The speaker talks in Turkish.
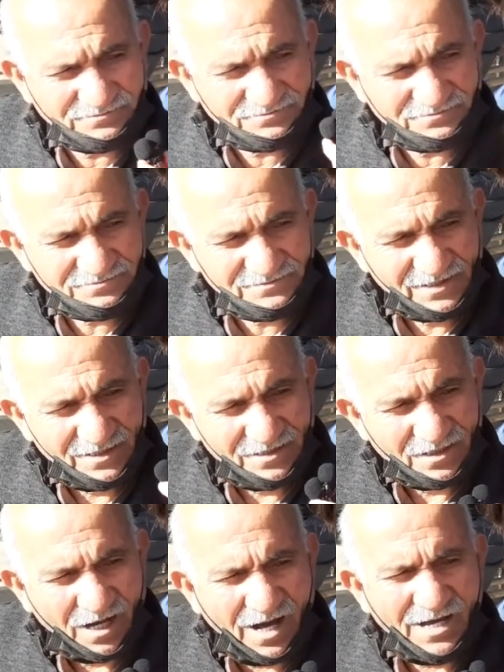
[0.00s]
Borç morç da
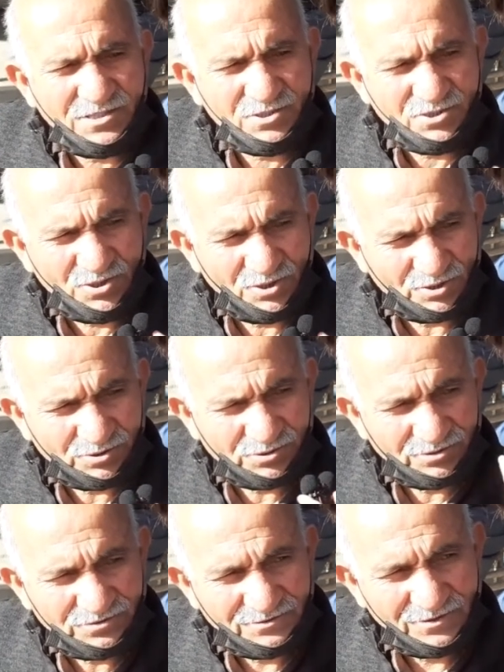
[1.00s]
yok. Hayır yok.
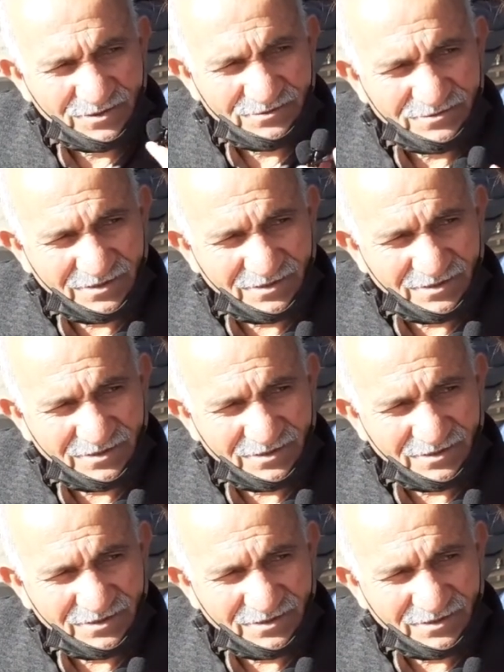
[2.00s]
Çok şükür.